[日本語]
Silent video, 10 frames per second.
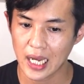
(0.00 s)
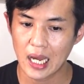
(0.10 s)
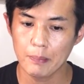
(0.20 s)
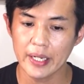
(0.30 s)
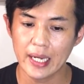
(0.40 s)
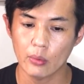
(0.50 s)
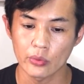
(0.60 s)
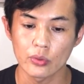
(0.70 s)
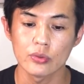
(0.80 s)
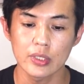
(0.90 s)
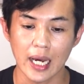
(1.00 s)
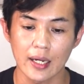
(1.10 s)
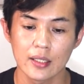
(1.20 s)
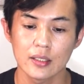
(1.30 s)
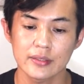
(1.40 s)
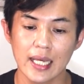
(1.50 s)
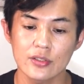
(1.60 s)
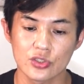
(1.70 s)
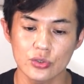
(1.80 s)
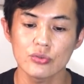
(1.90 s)
アパヤオのルナ
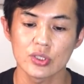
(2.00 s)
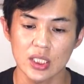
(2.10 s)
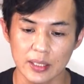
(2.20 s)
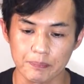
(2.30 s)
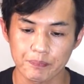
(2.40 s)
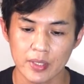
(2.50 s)
32人